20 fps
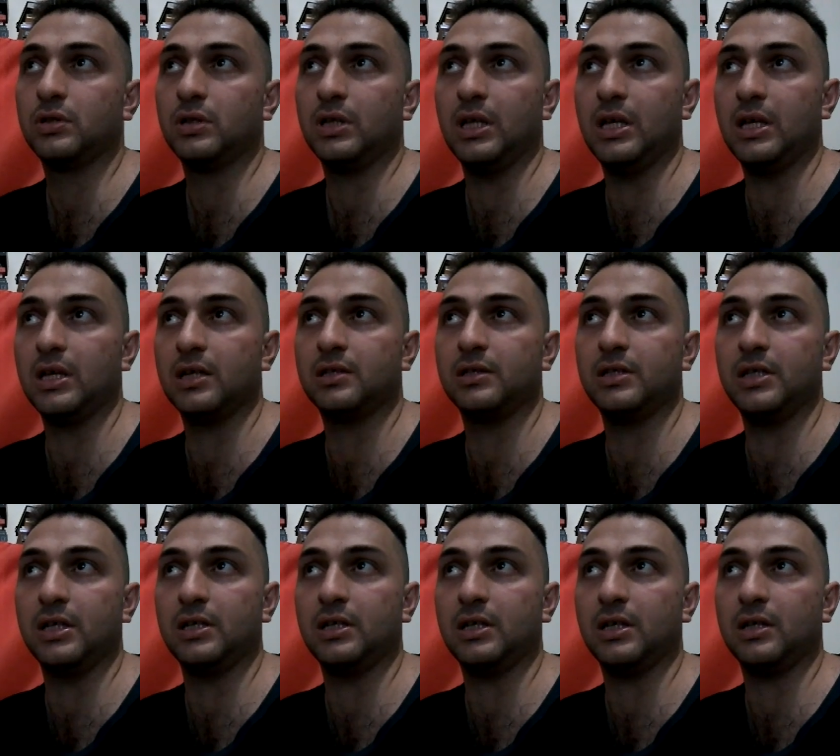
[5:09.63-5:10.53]
Eğer
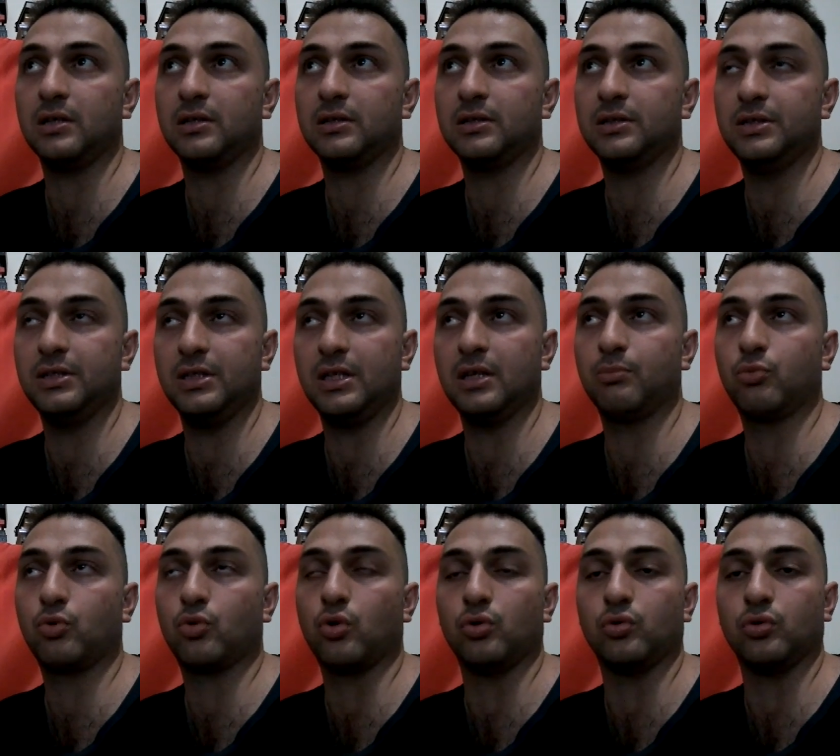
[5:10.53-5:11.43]
yine yine
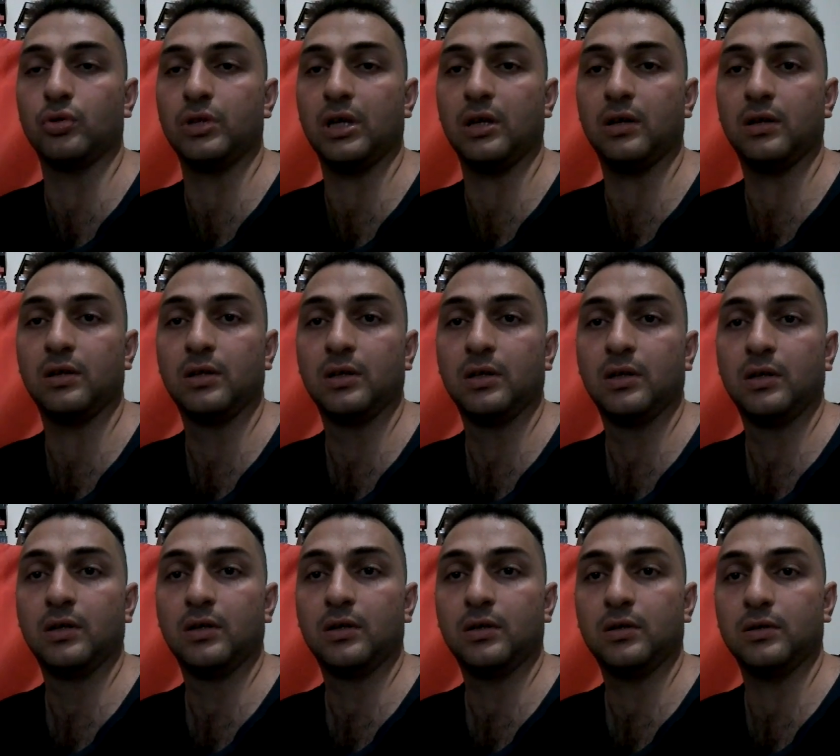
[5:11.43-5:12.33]
bu konuda
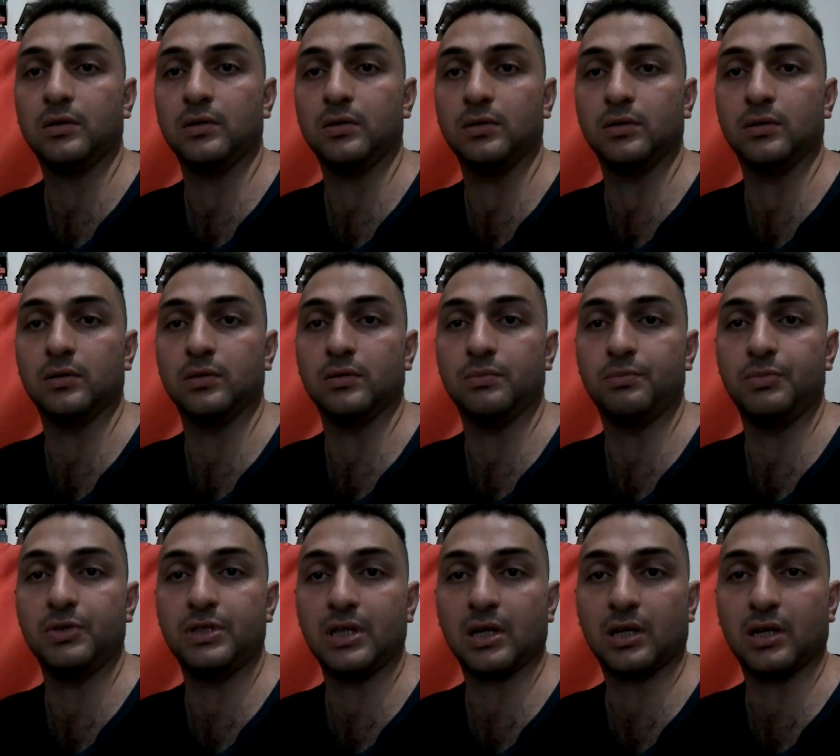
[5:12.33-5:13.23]
e,
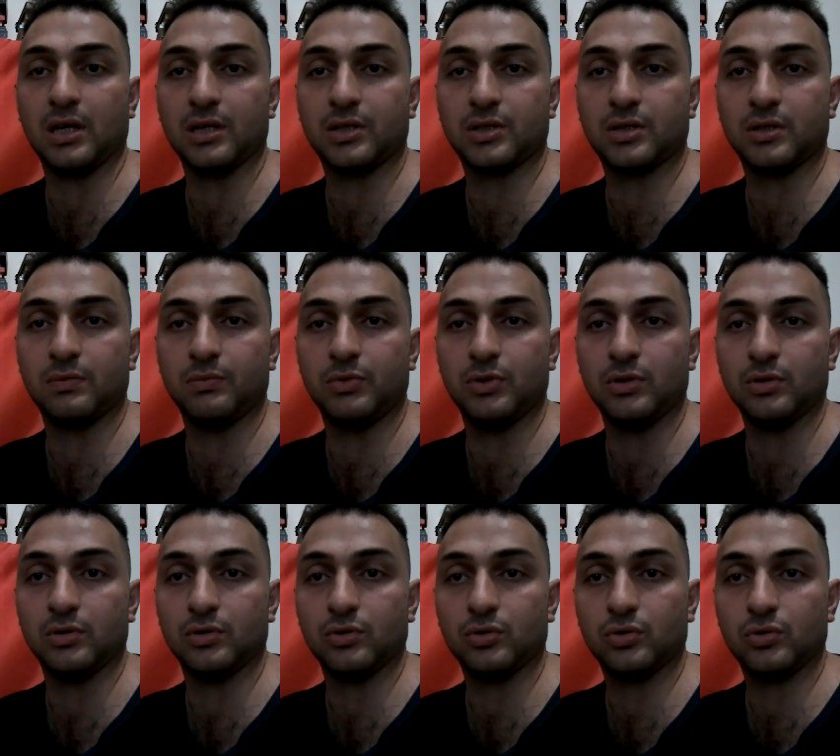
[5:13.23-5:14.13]
bize karşı
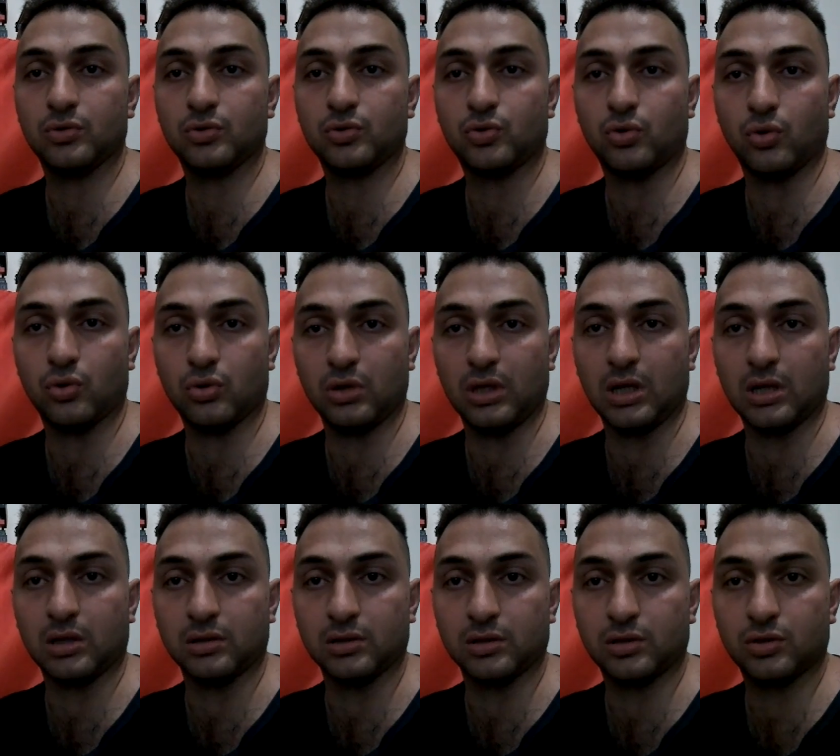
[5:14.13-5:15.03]
bir
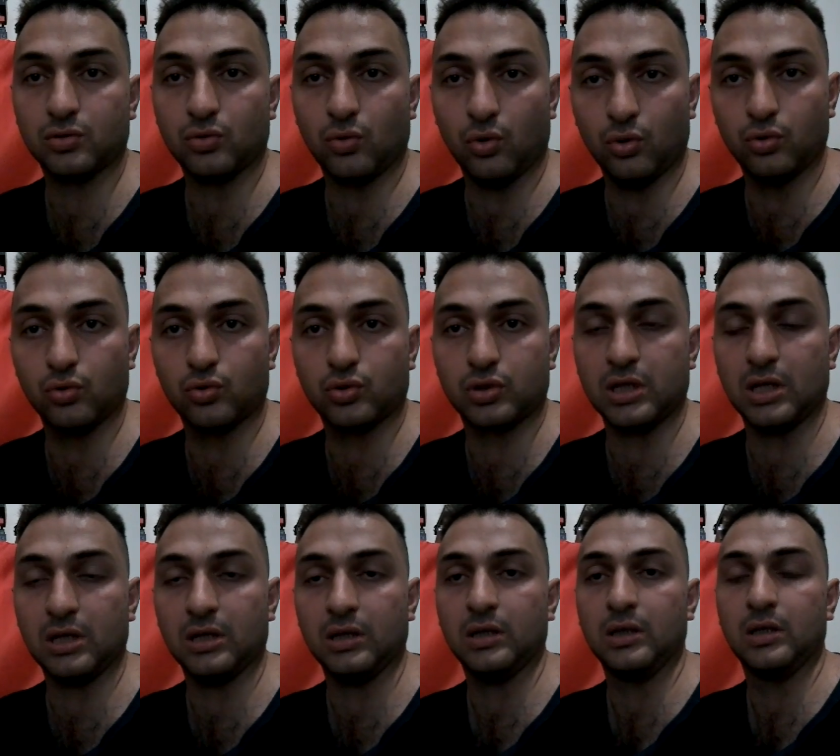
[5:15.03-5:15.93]
sorularınız
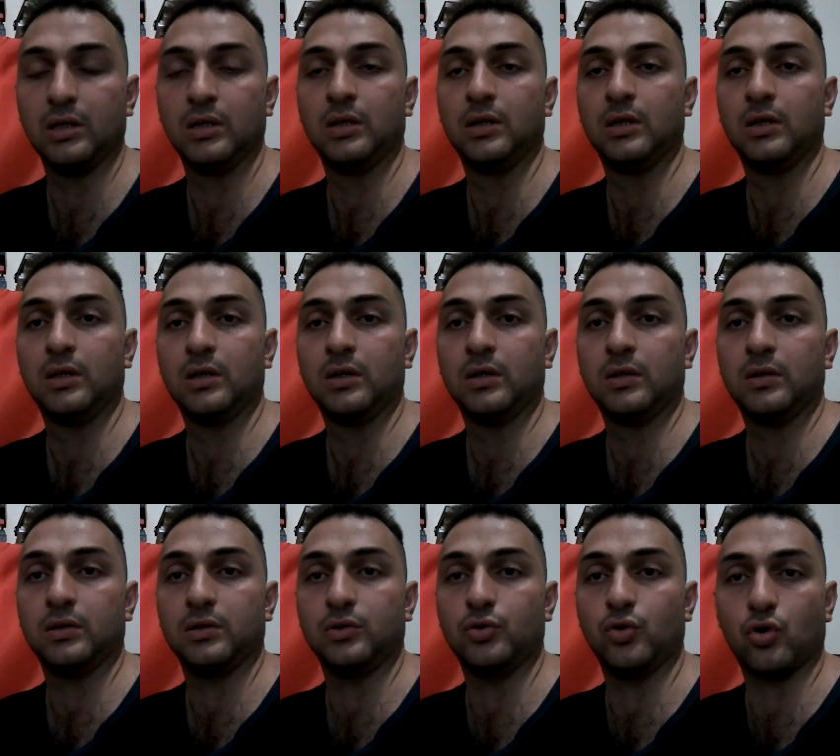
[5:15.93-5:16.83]
olursa
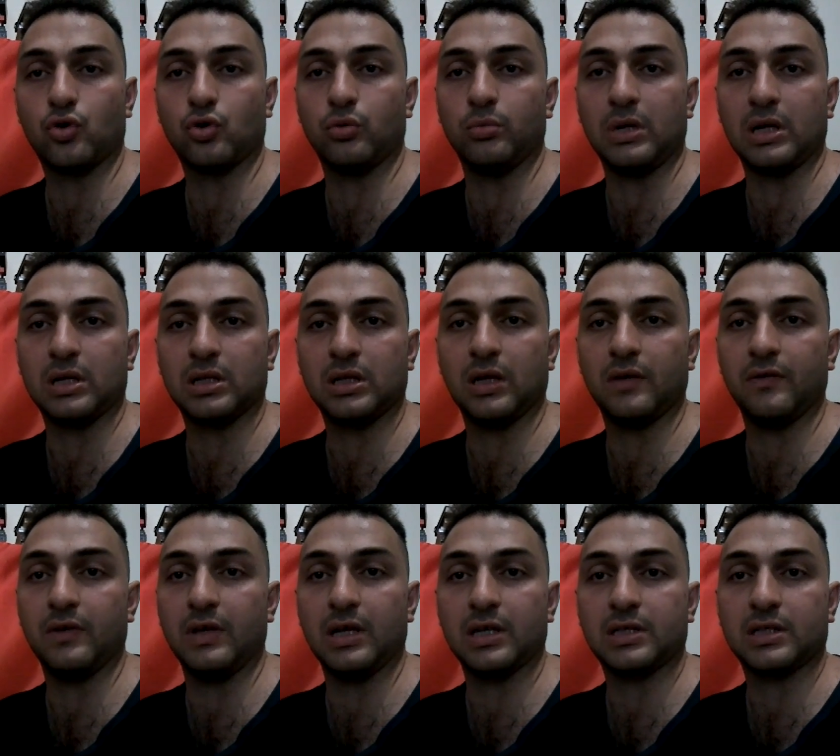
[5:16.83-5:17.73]
yorumlarda
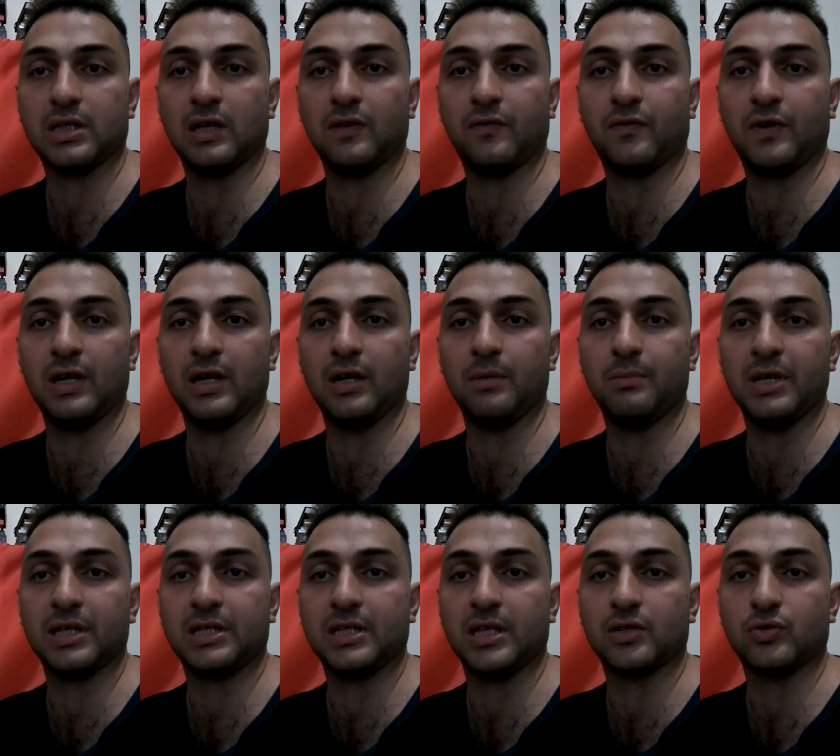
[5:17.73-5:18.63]
veya sayfaya
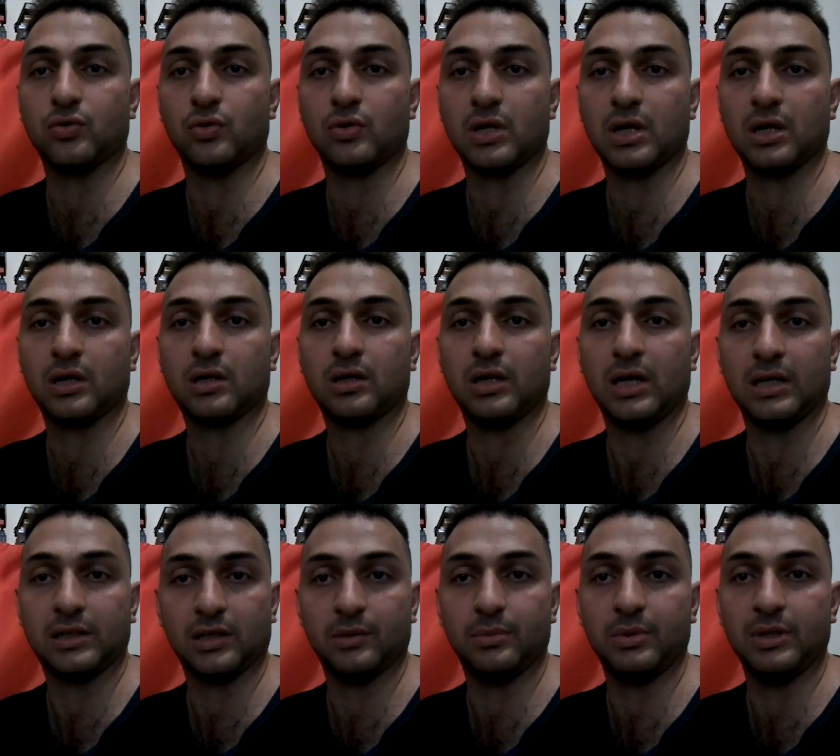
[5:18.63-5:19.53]
mesaj olarak
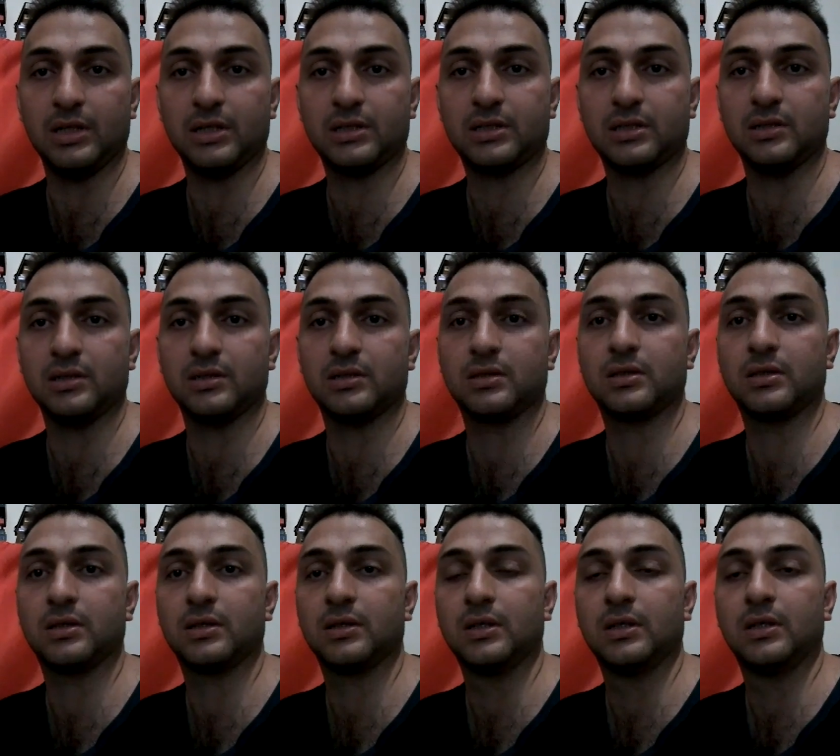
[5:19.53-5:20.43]
atabilirsiniz.
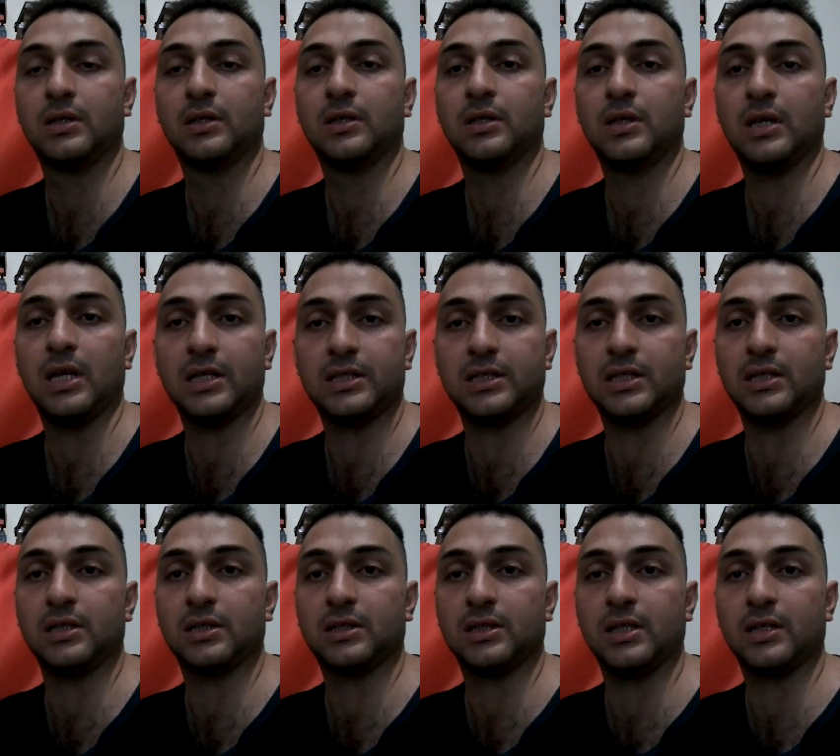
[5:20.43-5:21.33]

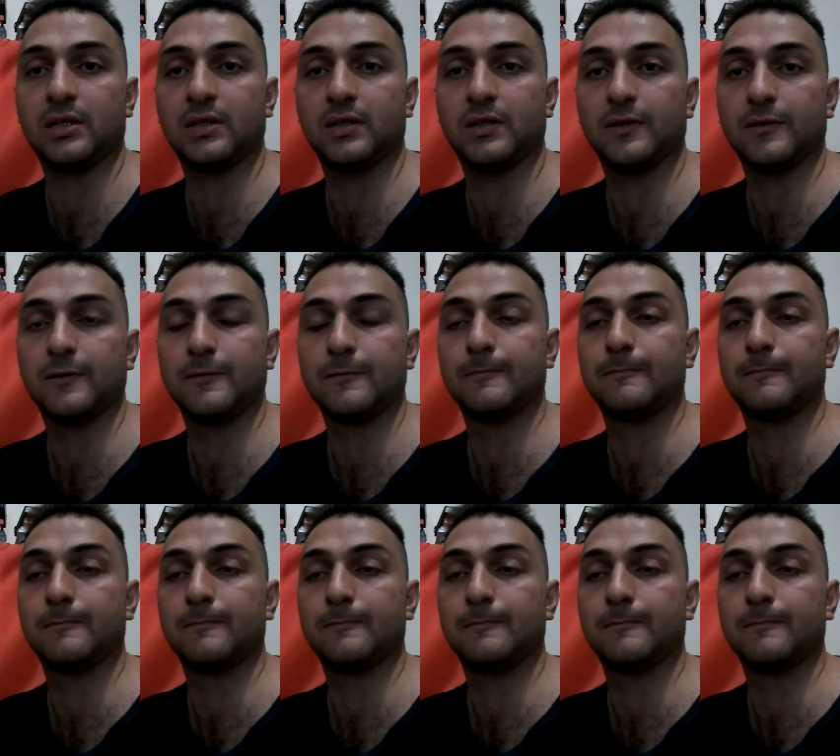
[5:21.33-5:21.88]
Esenlikler.